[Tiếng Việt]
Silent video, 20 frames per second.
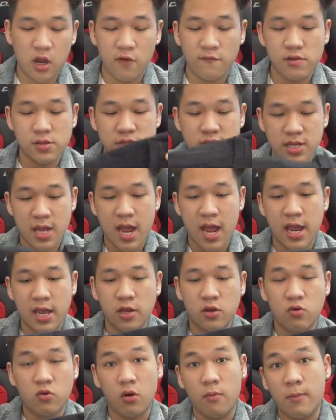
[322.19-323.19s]

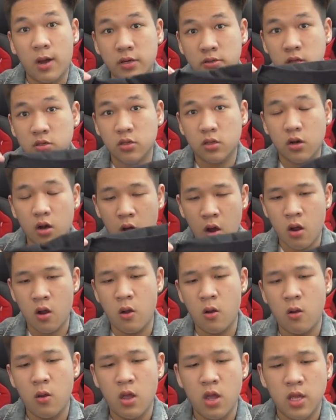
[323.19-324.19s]
oversize của Manot
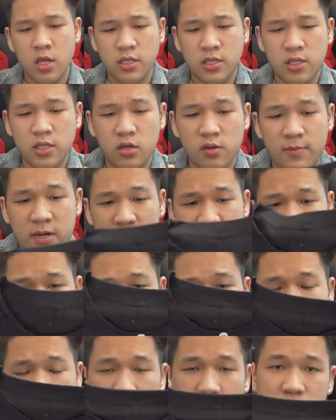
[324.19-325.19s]
Claw thì ở mặt
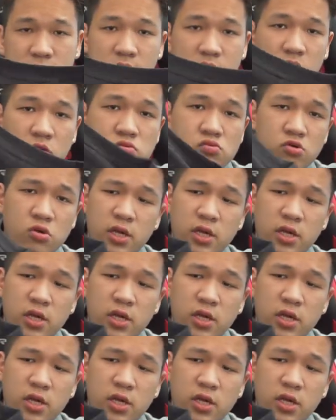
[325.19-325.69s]
trước của nó thì cũng